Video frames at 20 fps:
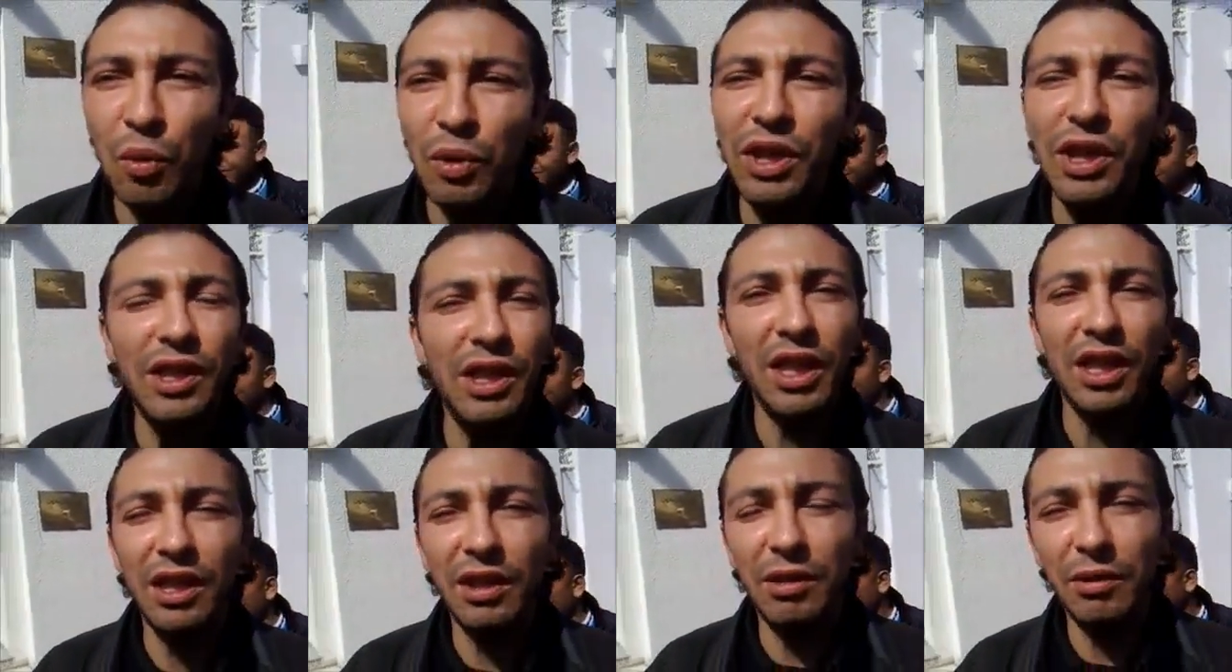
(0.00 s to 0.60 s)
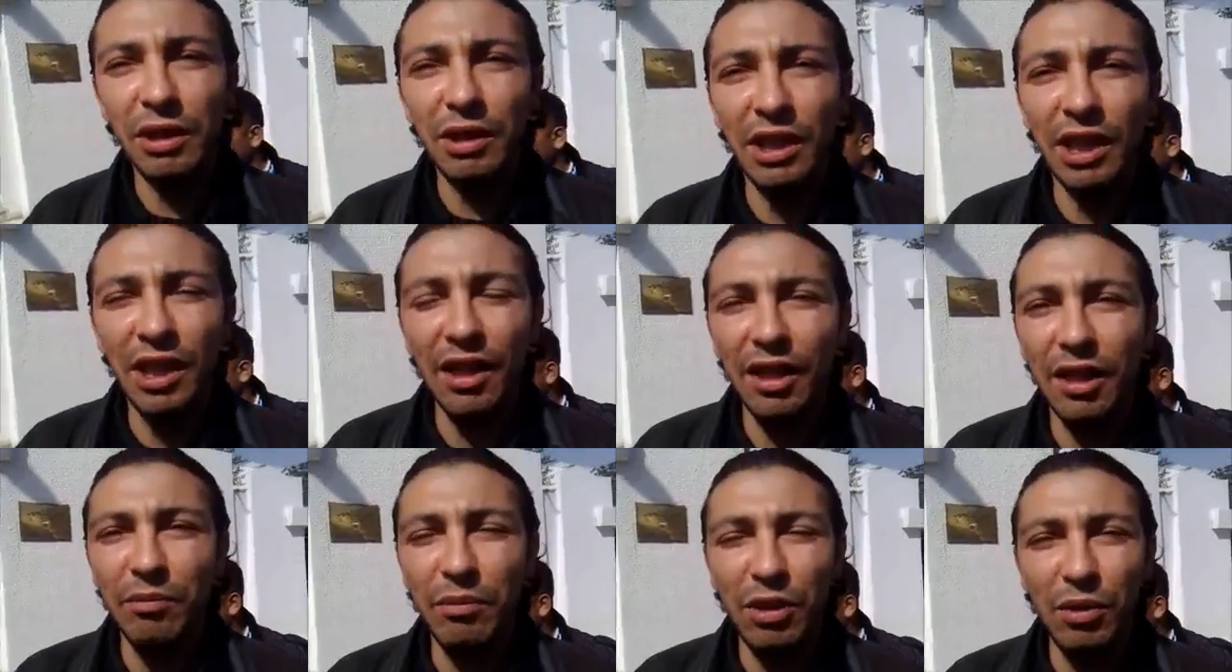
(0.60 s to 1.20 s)
وين
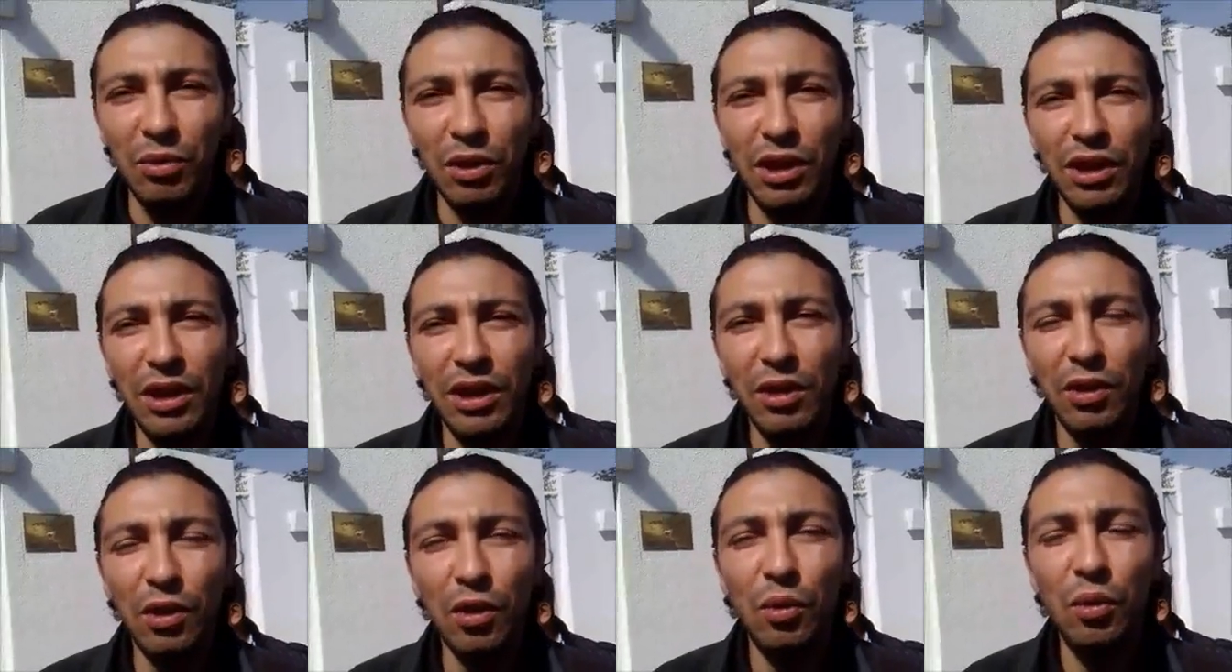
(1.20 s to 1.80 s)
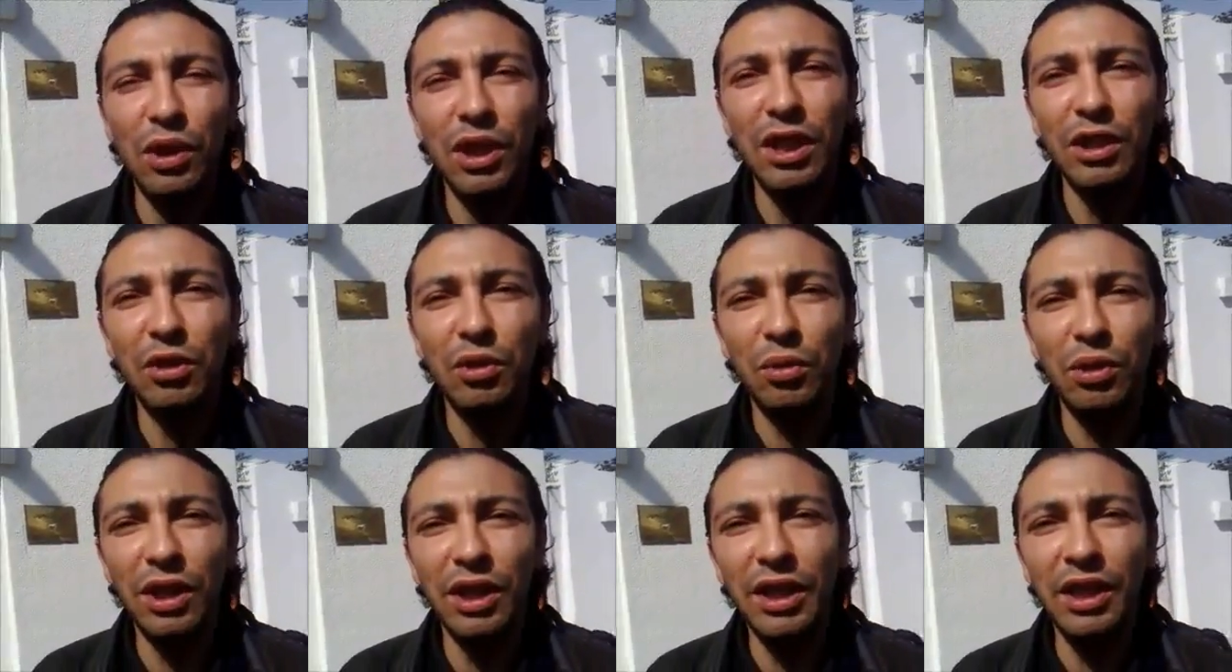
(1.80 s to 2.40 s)
هالأنظمة والقوى
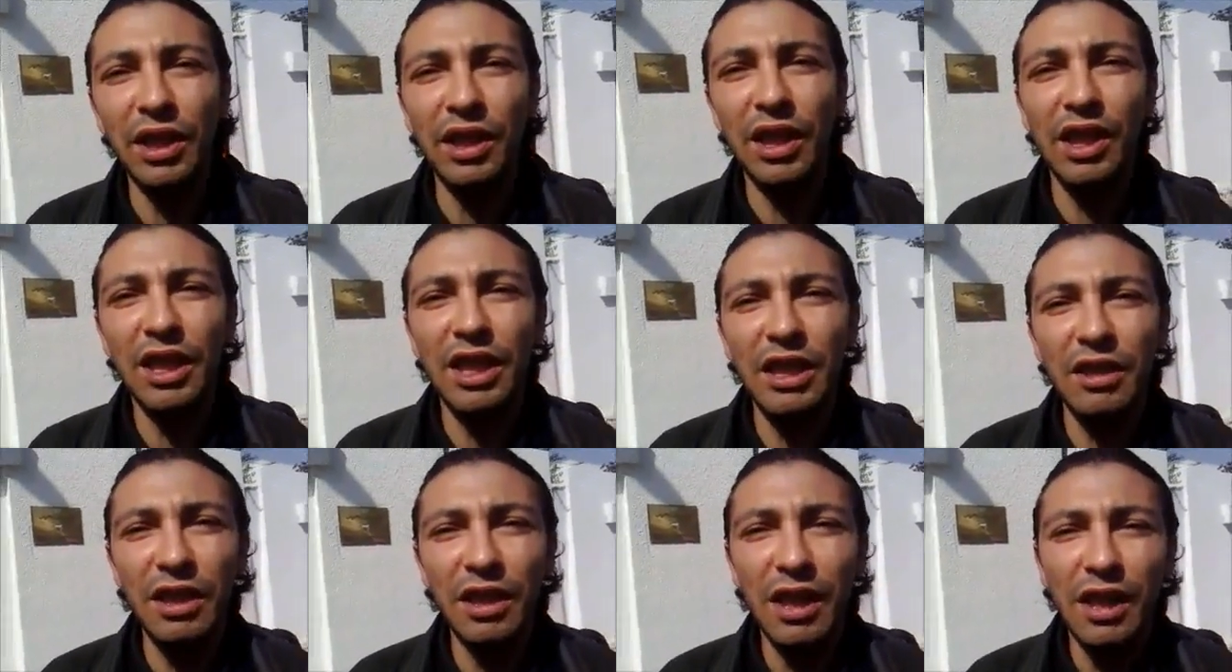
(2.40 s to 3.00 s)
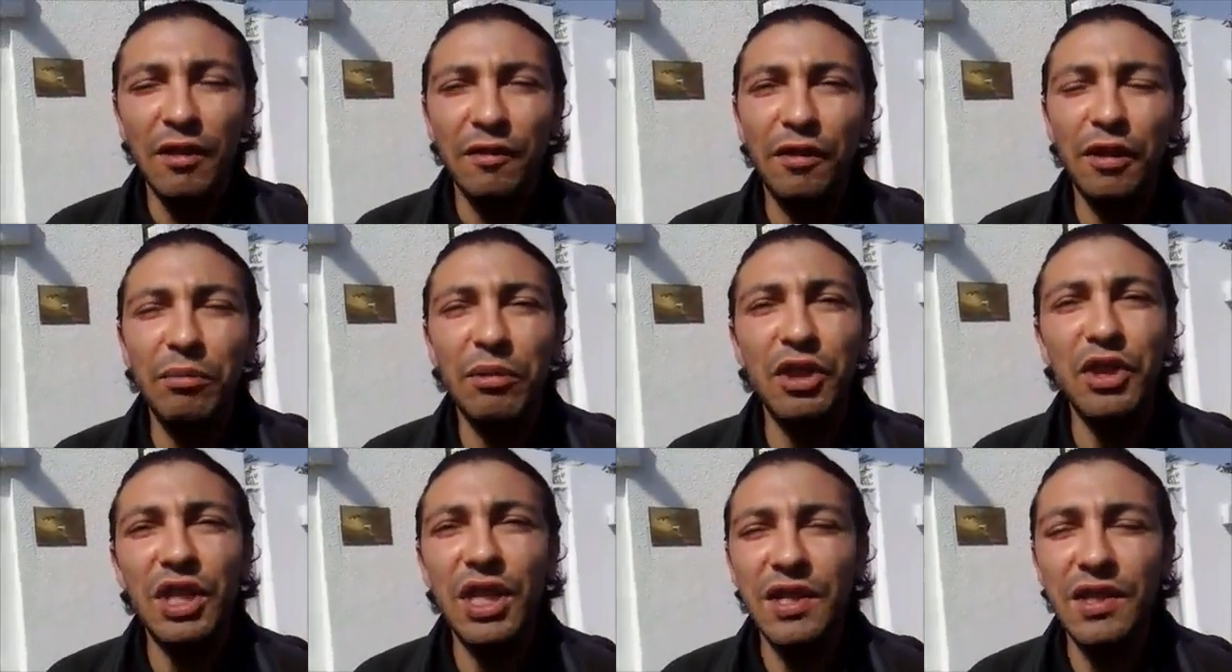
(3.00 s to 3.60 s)
الدولية هذه
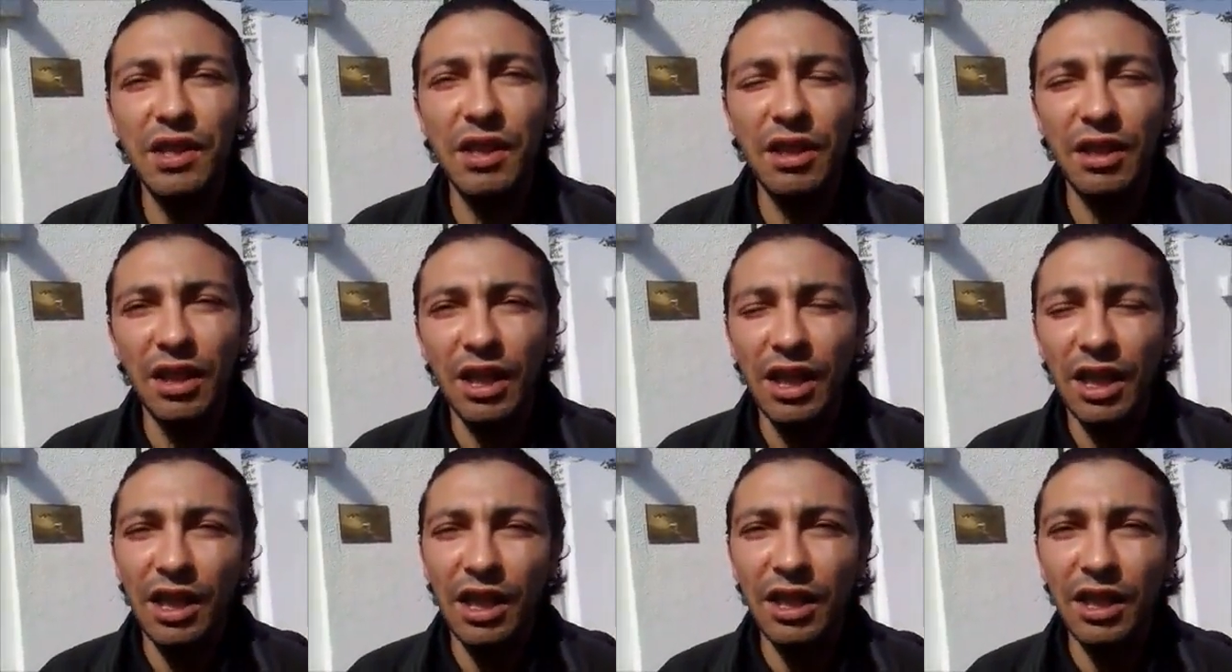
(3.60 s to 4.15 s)
في المجازر